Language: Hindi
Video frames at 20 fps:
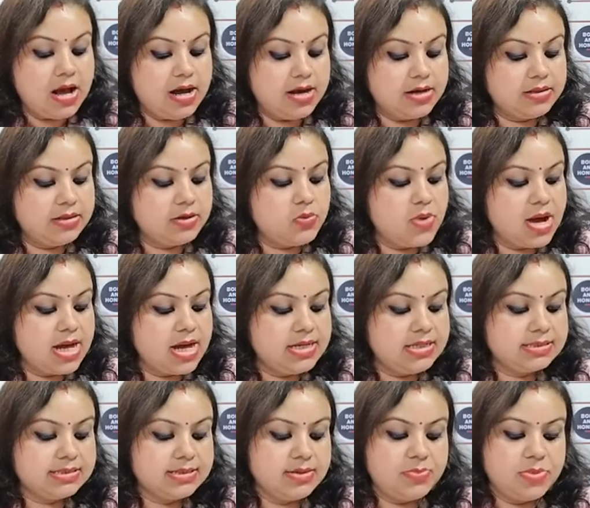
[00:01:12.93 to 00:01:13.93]

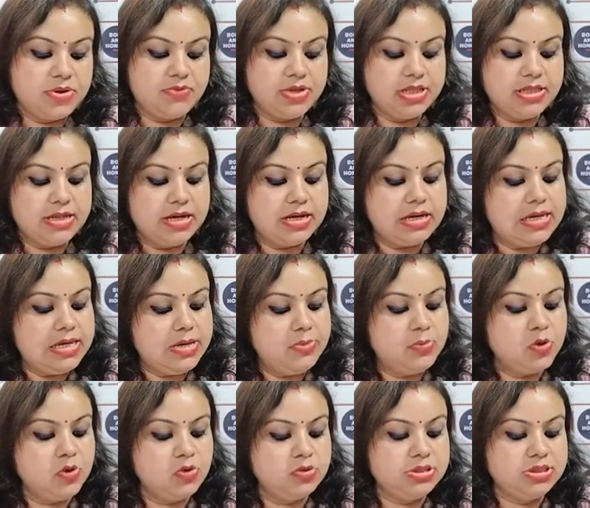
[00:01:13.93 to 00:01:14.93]
अर्धकुआरी से भवन तक
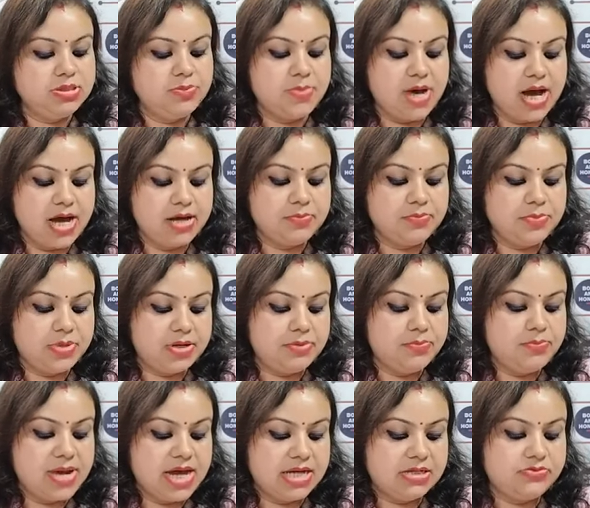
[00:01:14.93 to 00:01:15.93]
हिमकोटी मार्ग पर
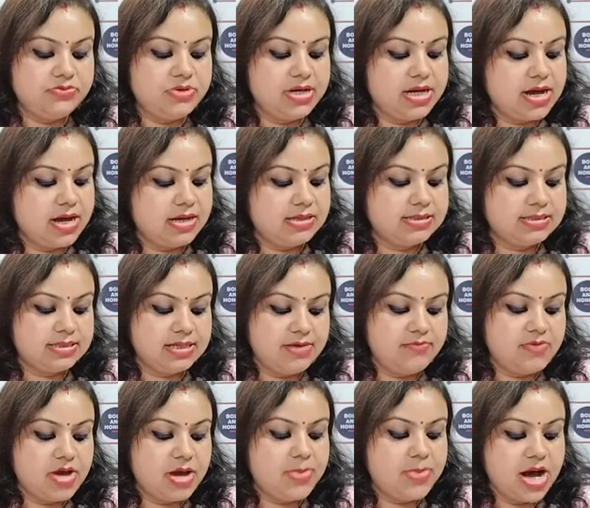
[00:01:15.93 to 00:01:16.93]
बैटरी कार
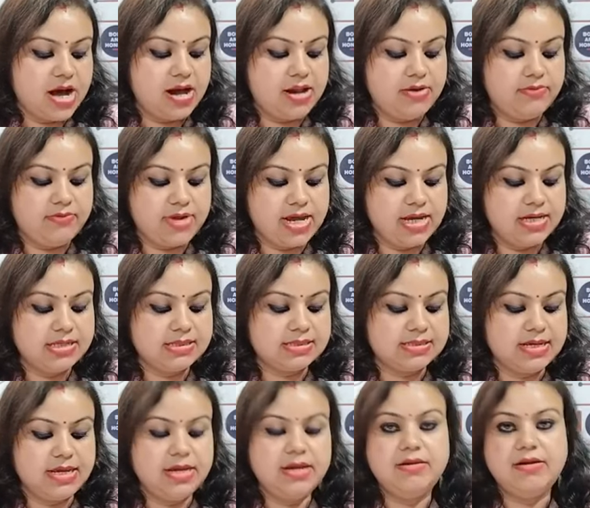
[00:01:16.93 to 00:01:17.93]
सेवा बहाल रहने
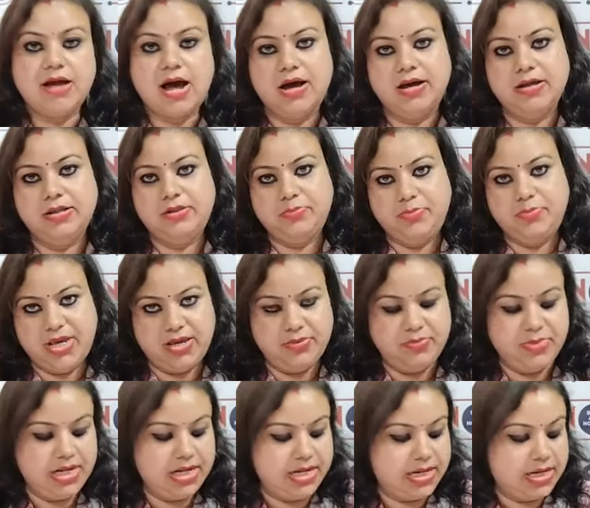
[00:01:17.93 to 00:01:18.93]
से राहत भी
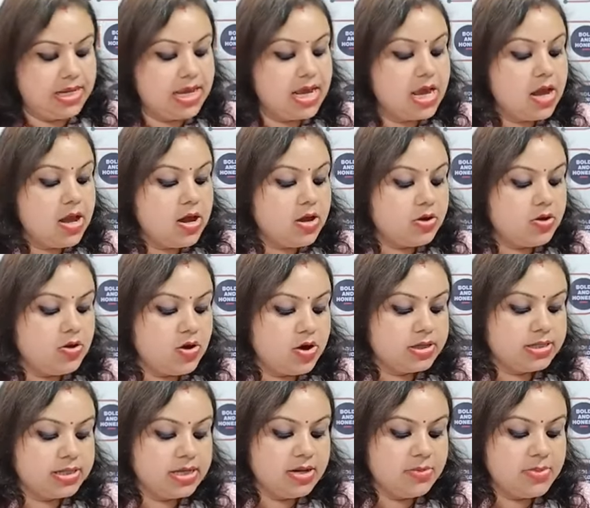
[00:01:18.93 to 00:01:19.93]
मिली
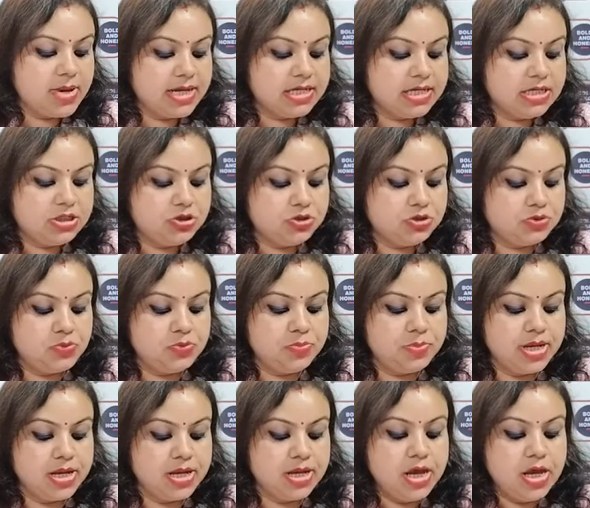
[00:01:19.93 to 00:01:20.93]
गौरतलब है कि जून
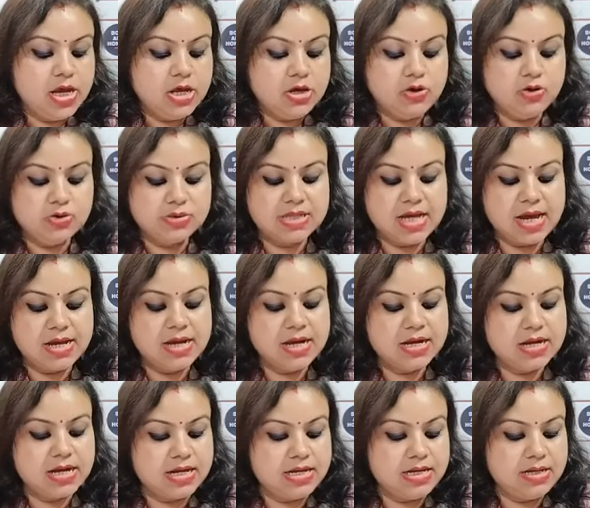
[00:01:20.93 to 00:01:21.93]
में रोजाना
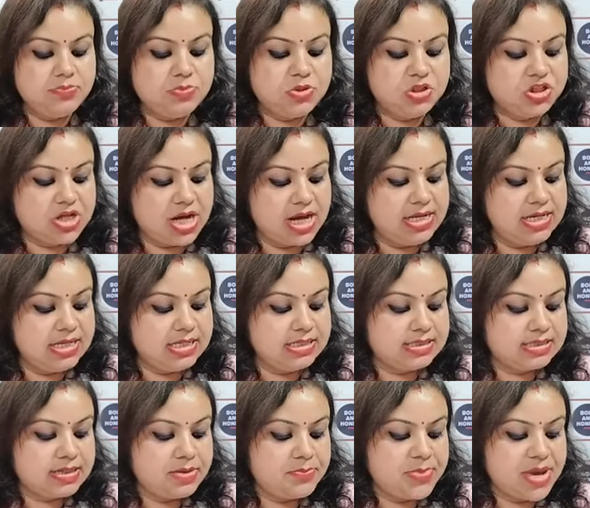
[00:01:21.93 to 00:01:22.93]
करीब 40
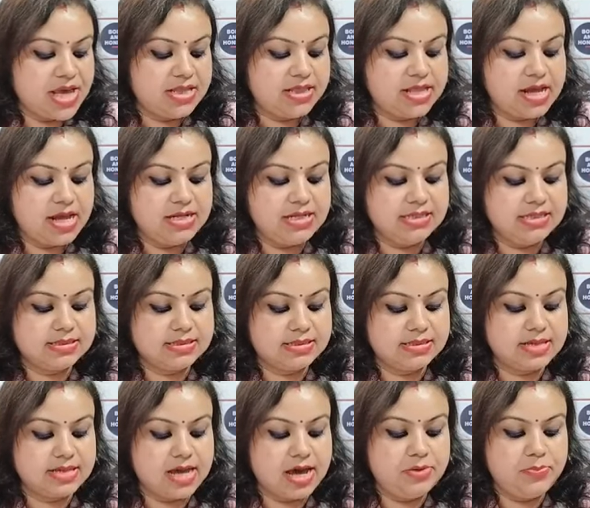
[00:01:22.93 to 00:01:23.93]
से पैंतालीस
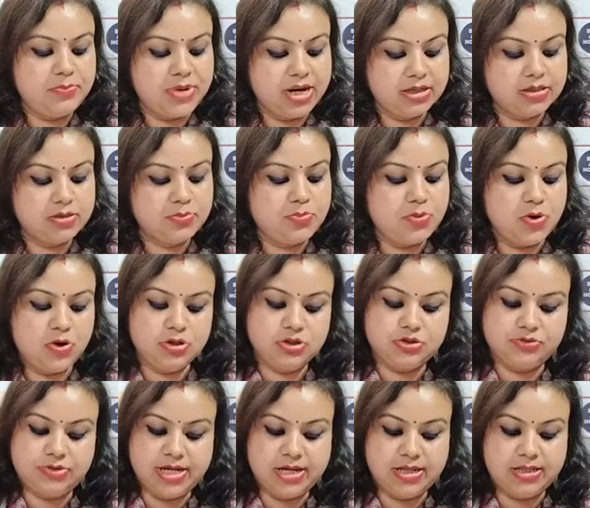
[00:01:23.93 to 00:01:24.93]
हजार बक
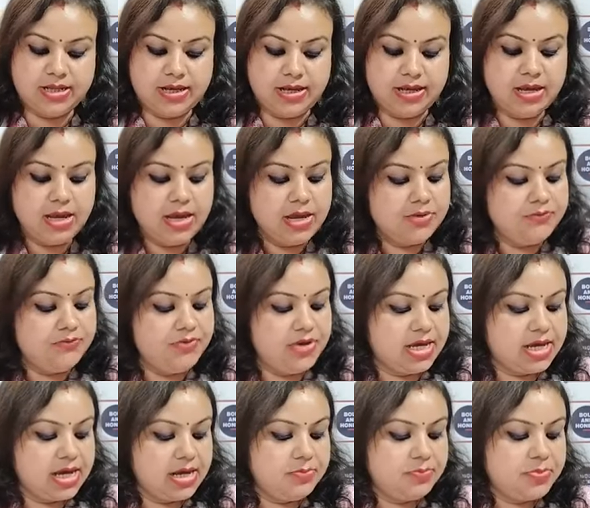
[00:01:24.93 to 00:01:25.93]
पहुंच रहे थे
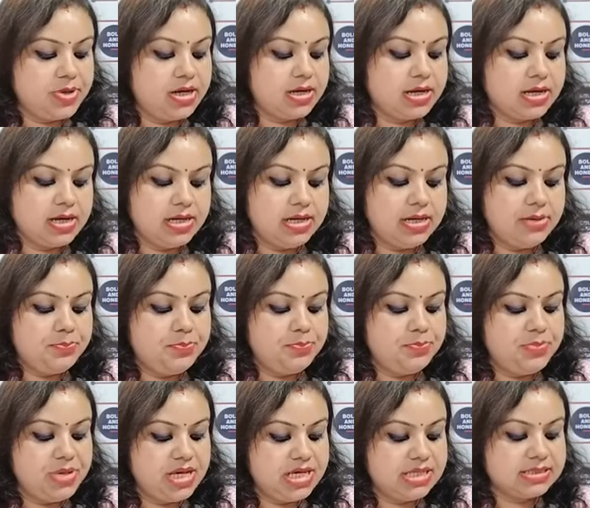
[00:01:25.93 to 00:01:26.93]
वीकेंड पर करीब
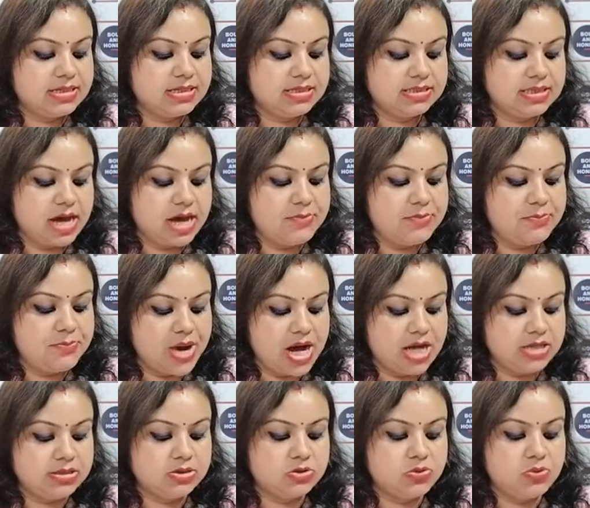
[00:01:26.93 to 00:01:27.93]
बीस हजार
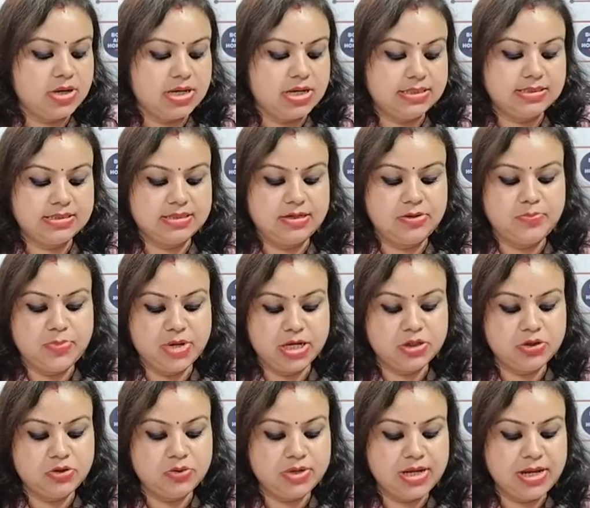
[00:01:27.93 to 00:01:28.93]
पांच सौ अड़सठ
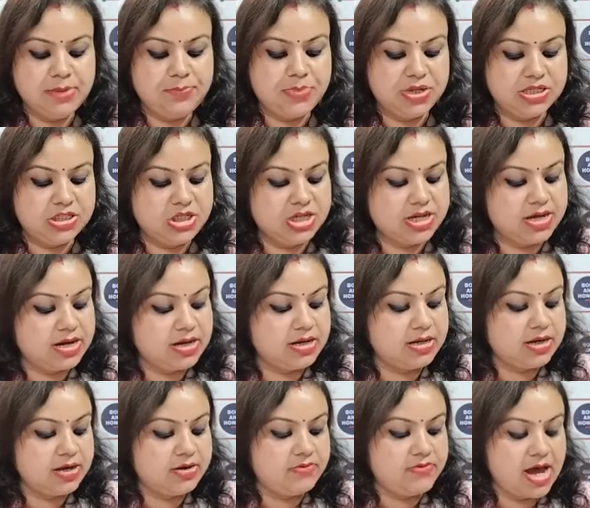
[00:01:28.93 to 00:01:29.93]
बक्तों ने पंजीकरण
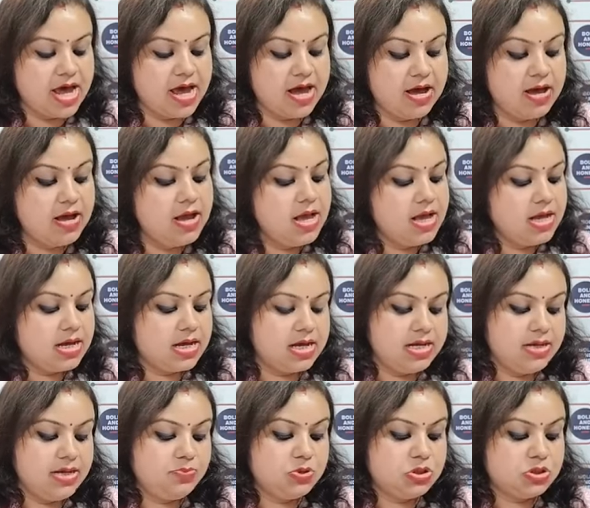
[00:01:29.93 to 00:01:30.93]
करवाया
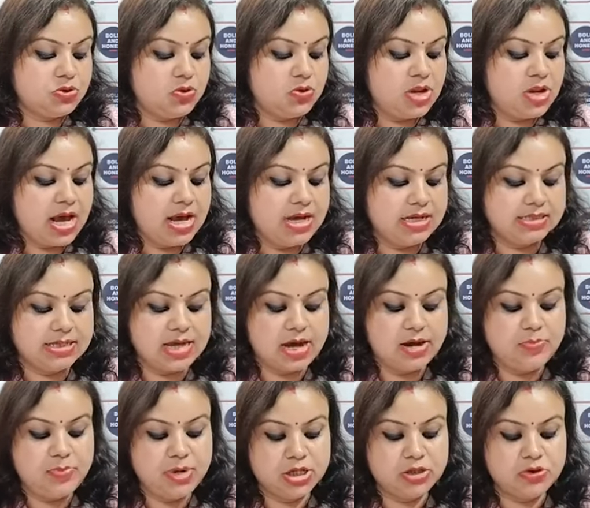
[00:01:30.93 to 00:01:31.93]
करीब सोलह
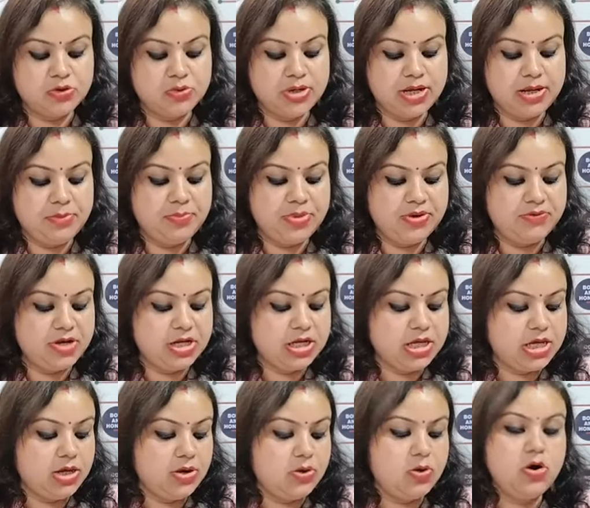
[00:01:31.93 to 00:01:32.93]
हजार बक्तों ने भवन
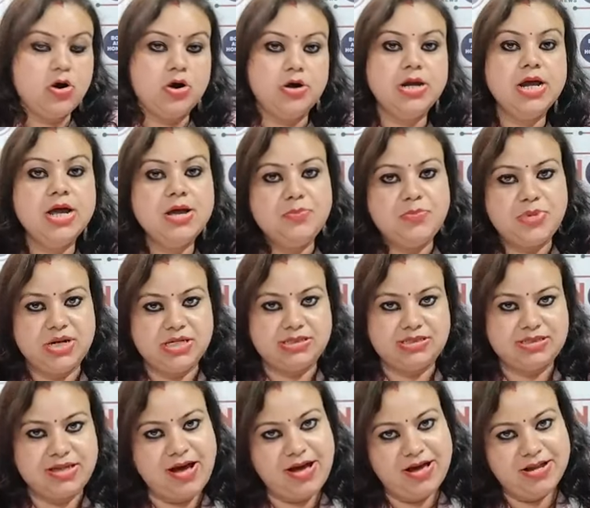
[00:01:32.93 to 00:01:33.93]
की ओर
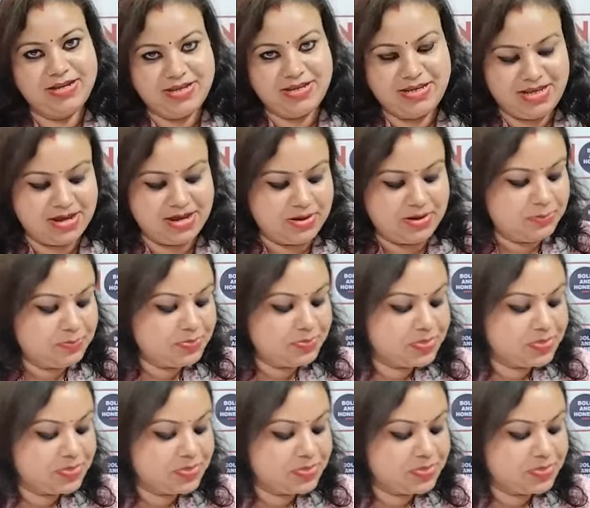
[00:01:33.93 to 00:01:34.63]
प्रस्थान किया